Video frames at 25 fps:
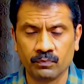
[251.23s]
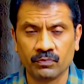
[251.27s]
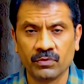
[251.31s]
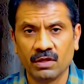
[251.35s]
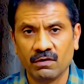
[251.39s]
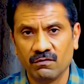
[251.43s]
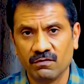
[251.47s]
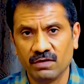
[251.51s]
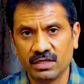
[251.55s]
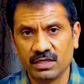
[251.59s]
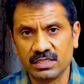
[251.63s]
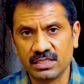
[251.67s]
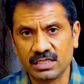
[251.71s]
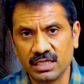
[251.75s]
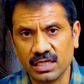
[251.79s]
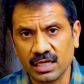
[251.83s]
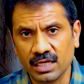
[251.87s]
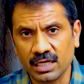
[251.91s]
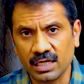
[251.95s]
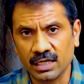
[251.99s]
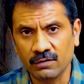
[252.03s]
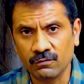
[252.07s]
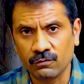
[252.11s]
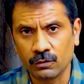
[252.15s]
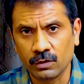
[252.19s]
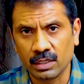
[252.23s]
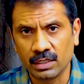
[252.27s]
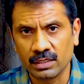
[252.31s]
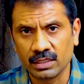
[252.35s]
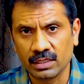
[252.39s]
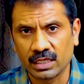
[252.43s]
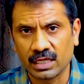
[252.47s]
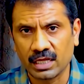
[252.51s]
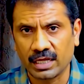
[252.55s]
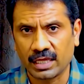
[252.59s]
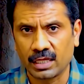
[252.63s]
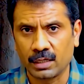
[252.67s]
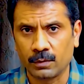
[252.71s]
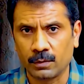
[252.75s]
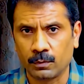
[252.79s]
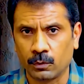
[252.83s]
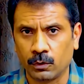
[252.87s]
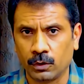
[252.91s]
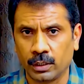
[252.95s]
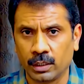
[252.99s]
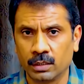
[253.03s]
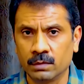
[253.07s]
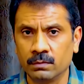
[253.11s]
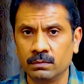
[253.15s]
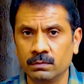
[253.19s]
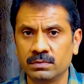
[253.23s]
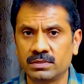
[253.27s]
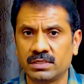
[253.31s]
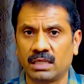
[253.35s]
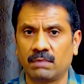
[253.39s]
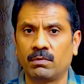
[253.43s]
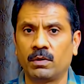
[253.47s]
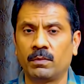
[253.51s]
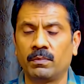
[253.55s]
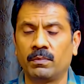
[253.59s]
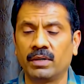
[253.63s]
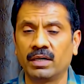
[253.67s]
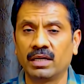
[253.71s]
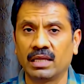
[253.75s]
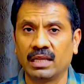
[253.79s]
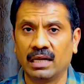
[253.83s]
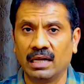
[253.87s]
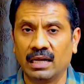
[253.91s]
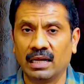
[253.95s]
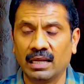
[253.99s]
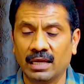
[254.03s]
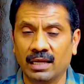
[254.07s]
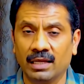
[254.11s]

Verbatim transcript: வெஜிடேரியன் ஃபுட்லேருந்து கிடைக்கிற ப்ரோட்டீனும் சம பங்கு இல்லை